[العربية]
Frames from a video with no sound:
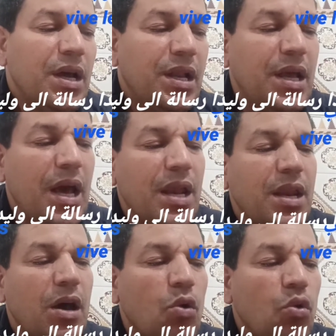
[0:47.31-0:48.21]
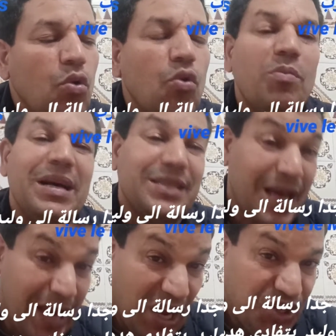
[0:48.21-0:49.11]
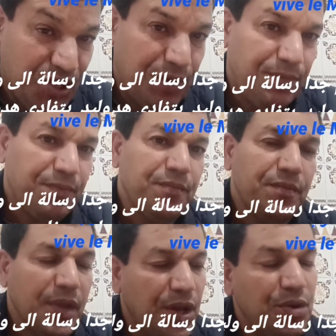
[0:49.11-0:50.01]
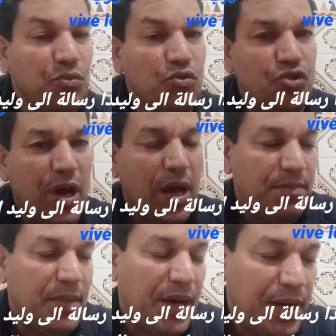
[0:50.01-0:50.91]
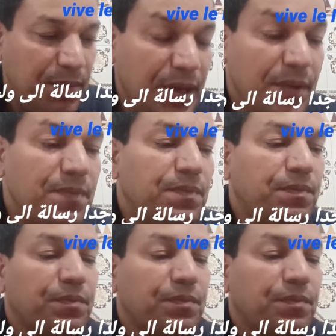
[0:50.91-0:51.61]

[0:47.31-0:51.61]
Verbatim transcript: لأنه ما صلحش للمنتخب المغربي